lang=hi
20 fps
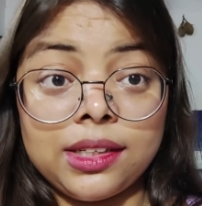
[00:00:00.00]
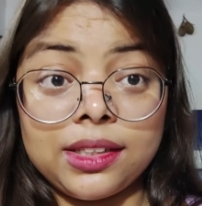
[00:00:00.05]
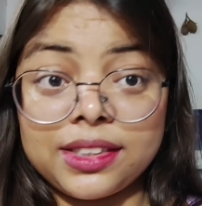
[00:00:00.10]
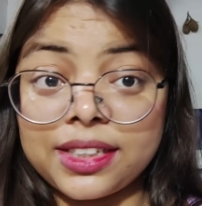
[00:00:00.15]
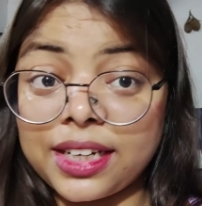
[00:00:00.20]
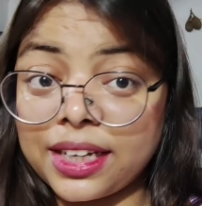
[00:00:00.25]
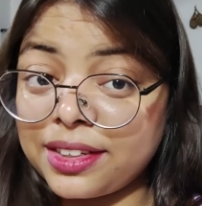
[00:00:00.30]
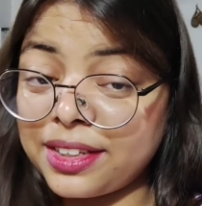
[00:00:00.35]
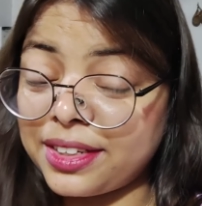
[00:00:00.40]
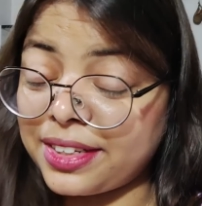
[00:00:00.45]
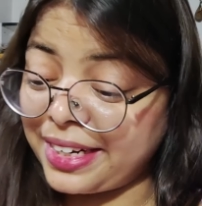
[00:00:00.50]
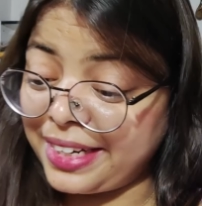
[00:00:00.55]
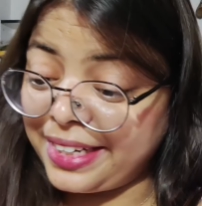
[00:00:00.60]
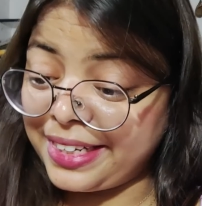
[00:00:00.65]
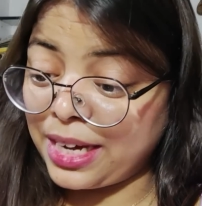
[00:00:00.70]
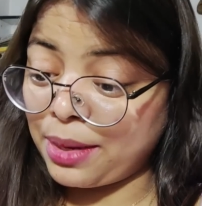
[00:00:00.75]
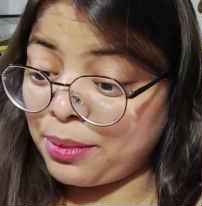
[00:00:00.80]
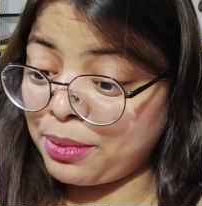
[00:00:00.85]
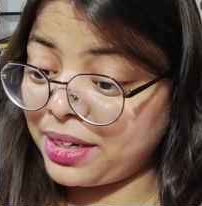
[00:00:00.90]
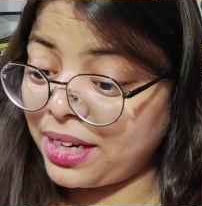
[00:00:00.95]
रंग
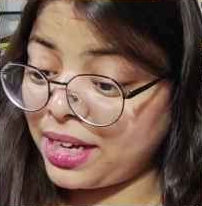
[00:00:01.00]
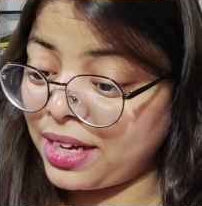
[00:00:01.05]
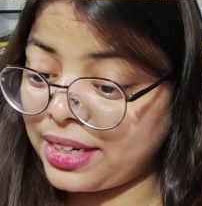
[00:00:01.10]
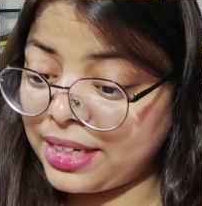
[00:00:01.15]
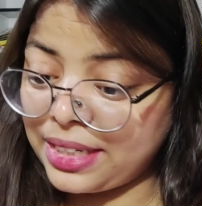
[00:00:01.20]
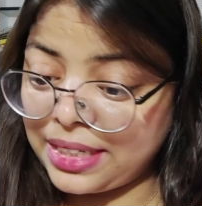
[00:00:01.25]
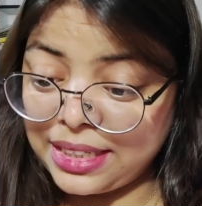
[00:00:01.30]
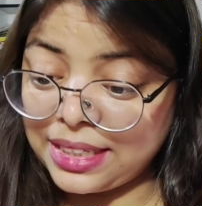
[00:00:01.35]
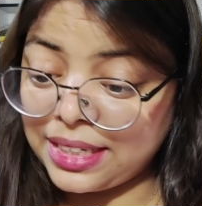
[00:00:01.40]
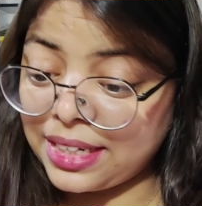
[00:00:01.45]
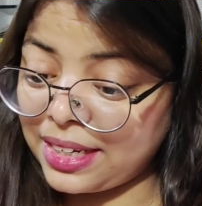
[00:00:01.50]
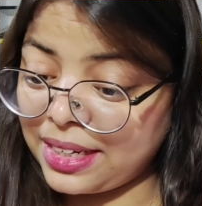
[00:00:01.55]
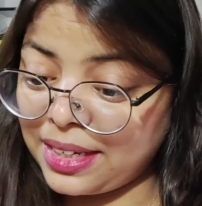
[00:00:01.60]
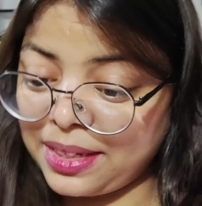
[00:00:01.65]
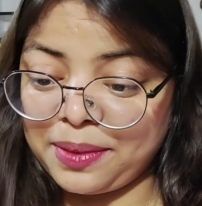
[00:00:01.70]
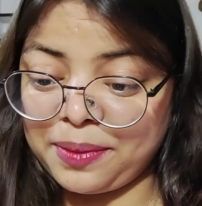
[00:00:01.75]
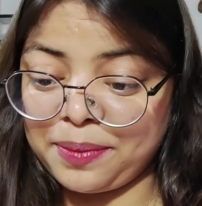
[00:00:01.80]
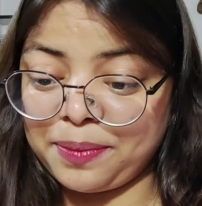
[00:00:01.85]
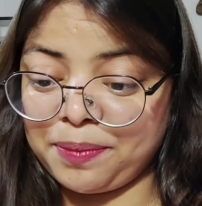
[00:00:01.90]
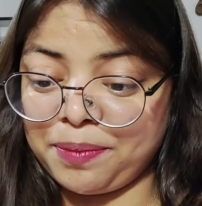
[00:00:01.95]
रलियां बना रही है
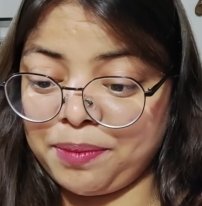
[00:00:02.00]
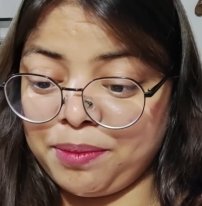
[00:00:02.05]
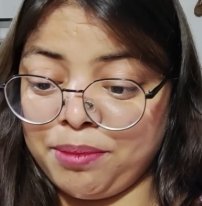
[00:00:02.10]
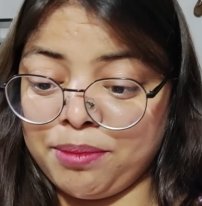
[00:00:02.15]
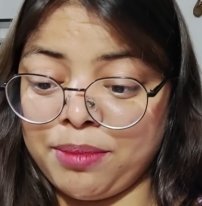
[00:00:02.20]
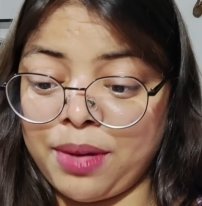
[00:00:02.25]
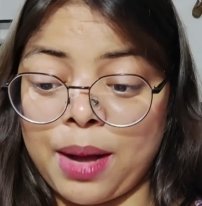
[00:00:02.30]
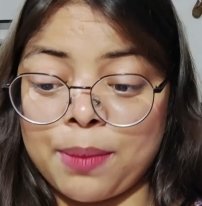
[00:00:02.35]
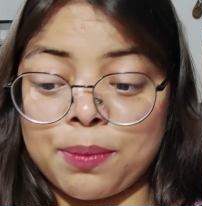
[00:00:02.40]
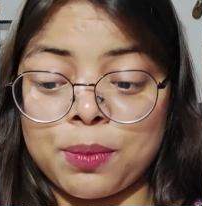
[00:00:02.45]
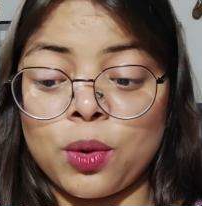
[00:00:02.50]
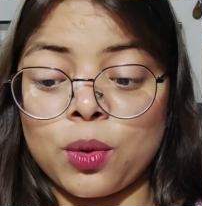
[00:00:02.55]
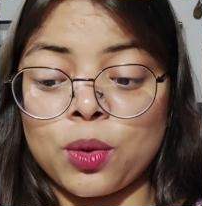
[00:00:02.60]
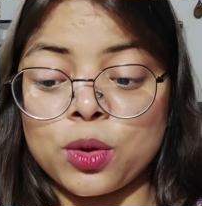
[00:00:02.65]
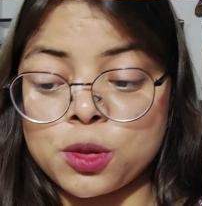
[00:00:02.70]
बाप को